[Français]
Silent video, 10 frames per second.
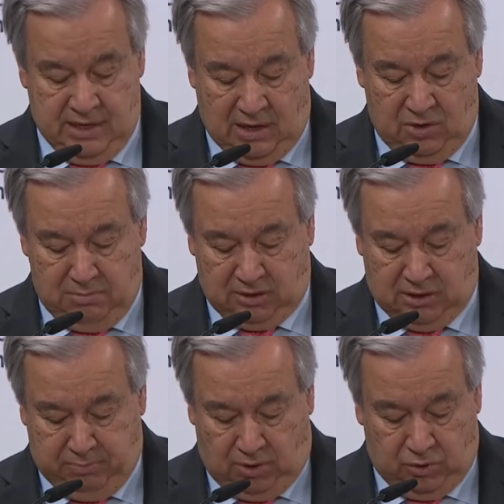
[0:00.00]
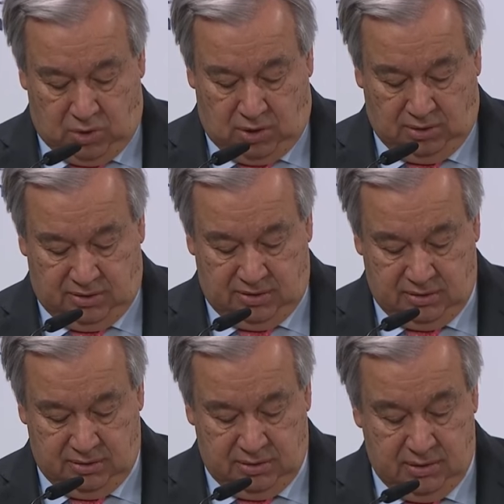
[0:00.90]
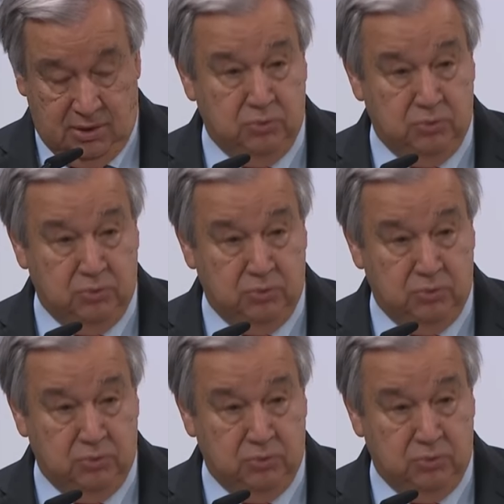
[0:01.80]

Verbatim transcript: le danger nucléaire persiste.